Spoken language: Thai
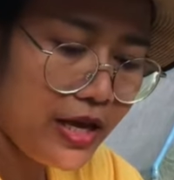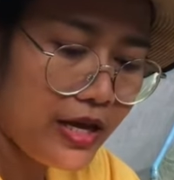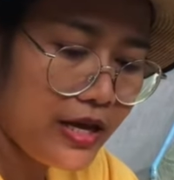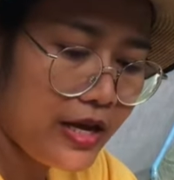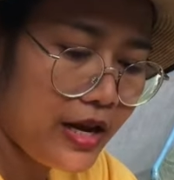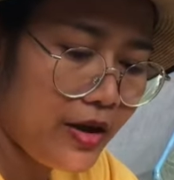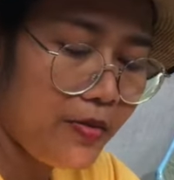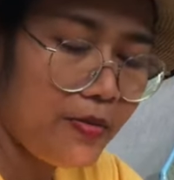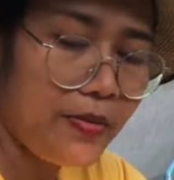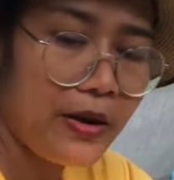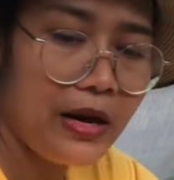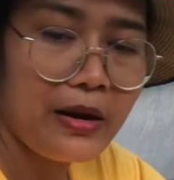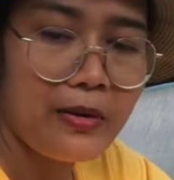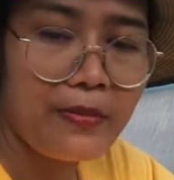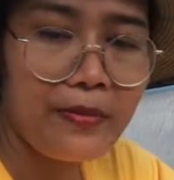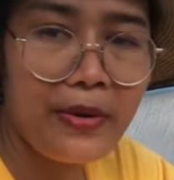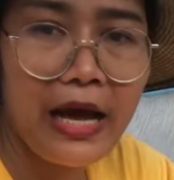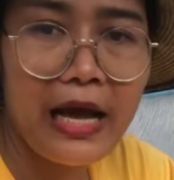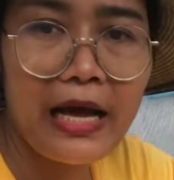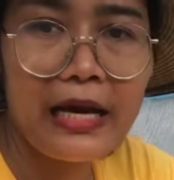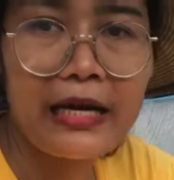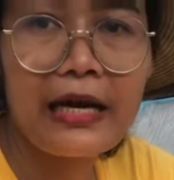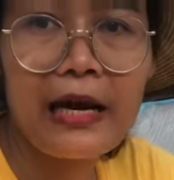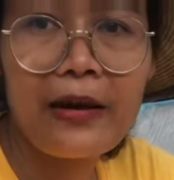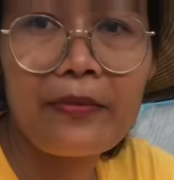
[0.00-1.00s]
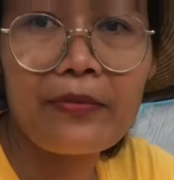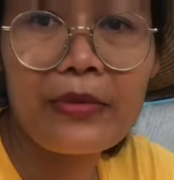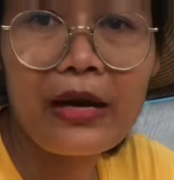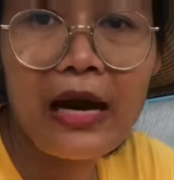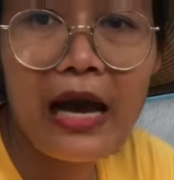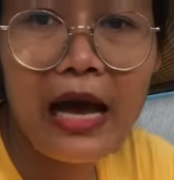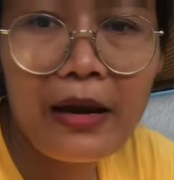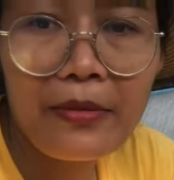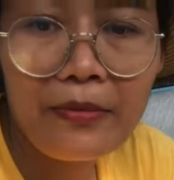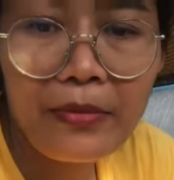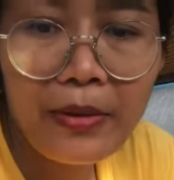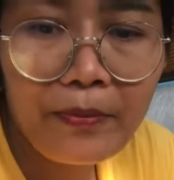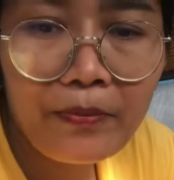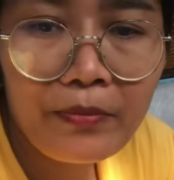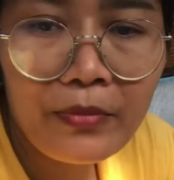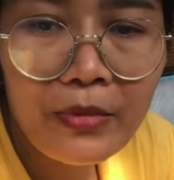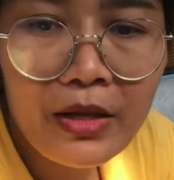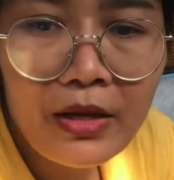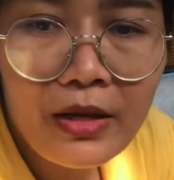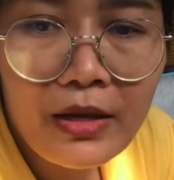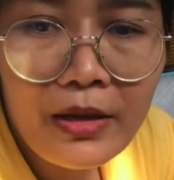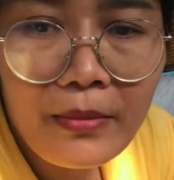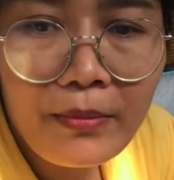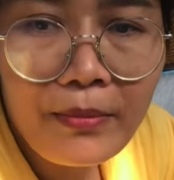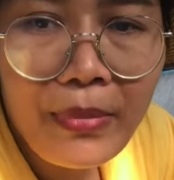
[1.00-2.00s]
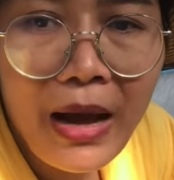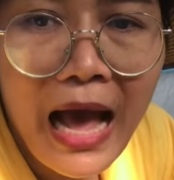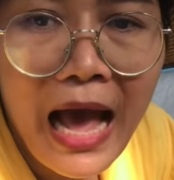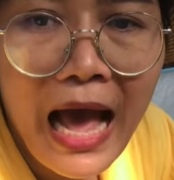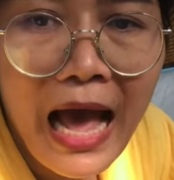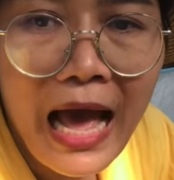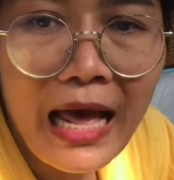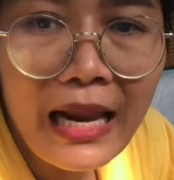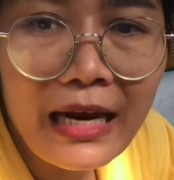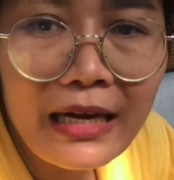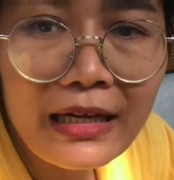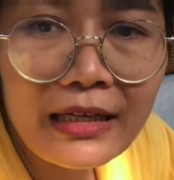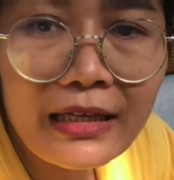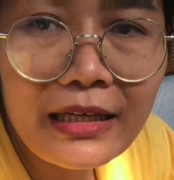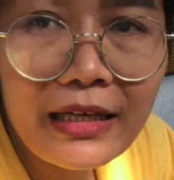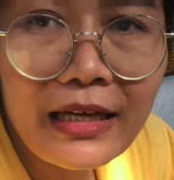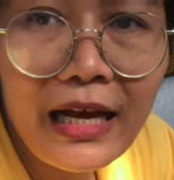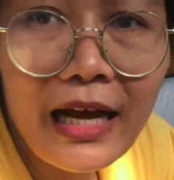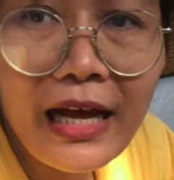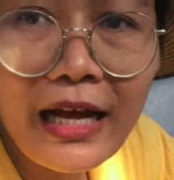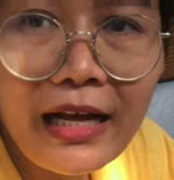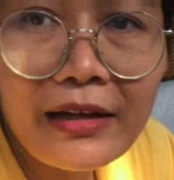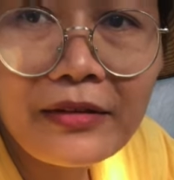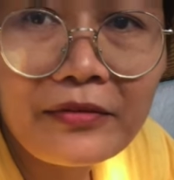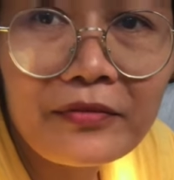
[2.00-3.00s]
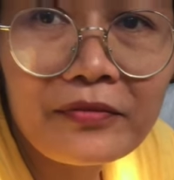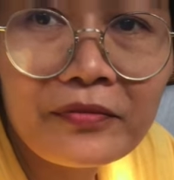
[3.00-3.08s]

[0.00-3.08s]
เดี๋ยวพนภาทำการแบบผ่าเลยค่ะ